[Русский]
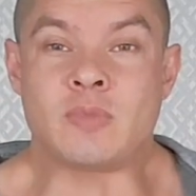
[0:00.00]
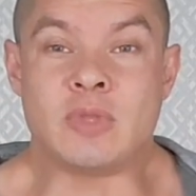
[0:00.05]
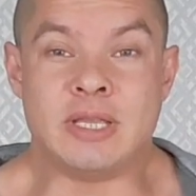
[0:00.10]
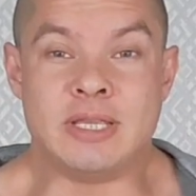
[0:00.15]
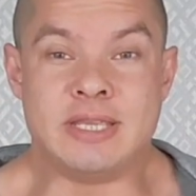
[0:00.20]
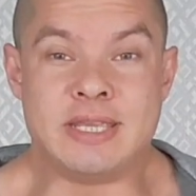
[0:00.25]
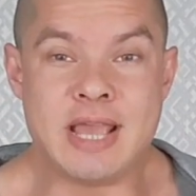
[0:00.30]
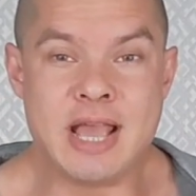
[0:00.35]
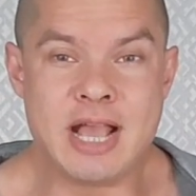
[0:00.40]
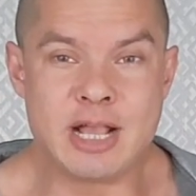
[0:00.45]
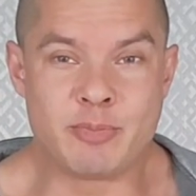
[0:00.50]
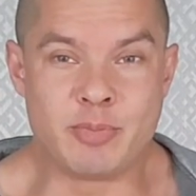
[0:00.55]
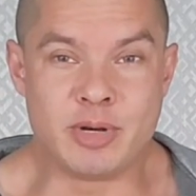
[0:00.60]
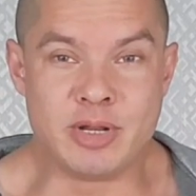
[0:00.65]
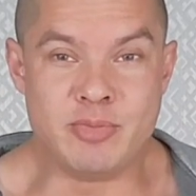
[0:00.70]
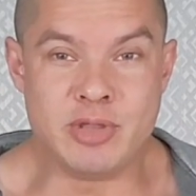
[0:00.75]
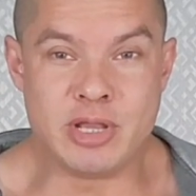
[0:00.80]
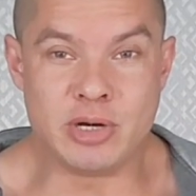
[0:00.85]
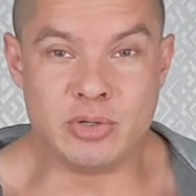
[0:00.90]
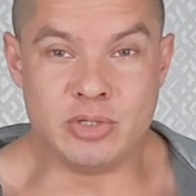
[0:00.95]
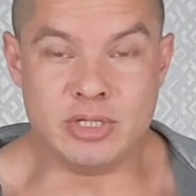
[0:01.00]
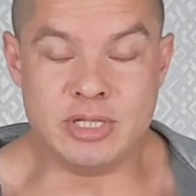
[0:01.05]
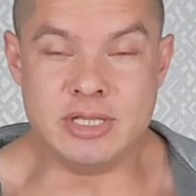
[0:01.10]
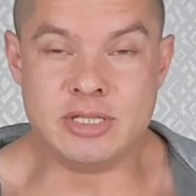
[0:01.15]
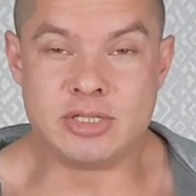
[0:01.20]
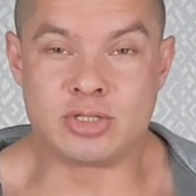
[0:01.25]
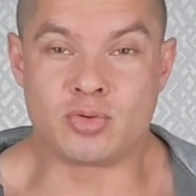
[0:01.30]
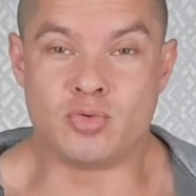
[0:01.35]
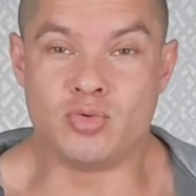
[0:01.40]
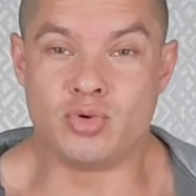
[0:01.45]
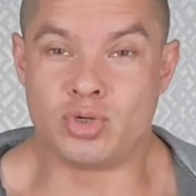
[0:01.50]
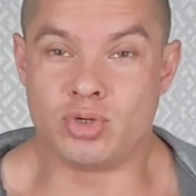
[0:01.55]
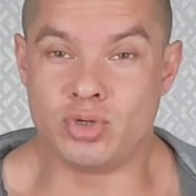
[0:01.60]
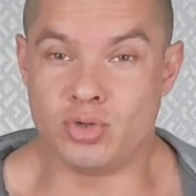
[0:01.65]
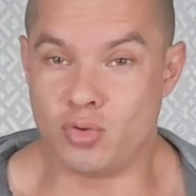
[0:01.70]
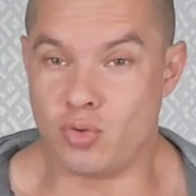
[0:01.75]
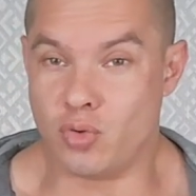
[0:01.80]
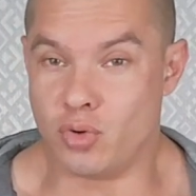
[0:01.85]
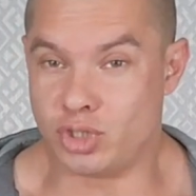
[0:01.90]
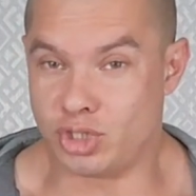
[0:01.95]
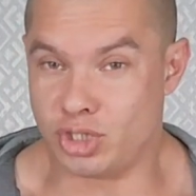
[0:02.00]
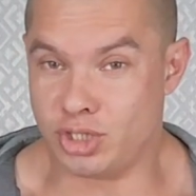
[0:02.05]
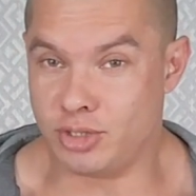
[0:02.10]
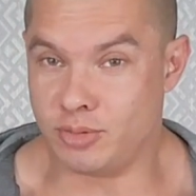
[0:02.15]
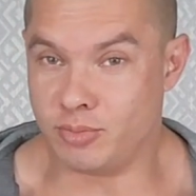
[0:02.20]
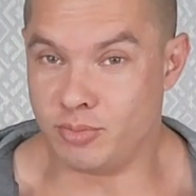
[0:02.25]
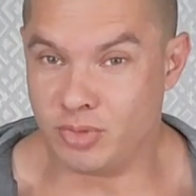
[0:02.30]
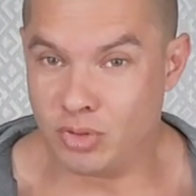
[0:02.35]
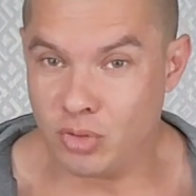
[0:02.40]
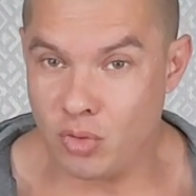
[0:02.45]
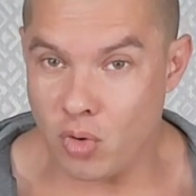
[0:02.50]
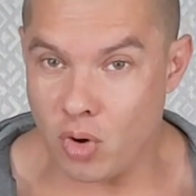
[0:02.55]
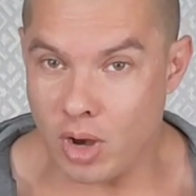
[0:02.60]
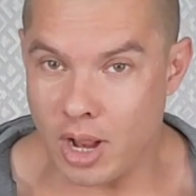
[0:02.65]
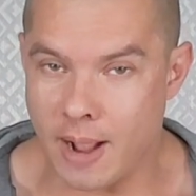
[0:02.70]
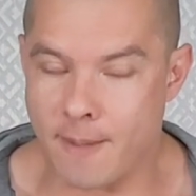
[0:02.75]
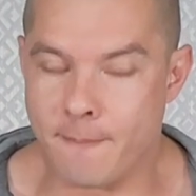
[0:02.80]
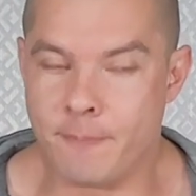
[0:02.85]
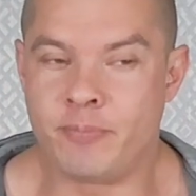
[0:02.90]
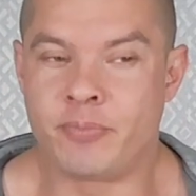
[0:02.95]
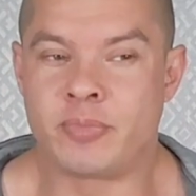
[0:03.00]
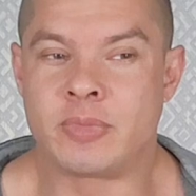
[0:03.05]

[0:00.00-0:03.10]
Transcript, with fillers: Я, к примеру, яиц кушаю очень много.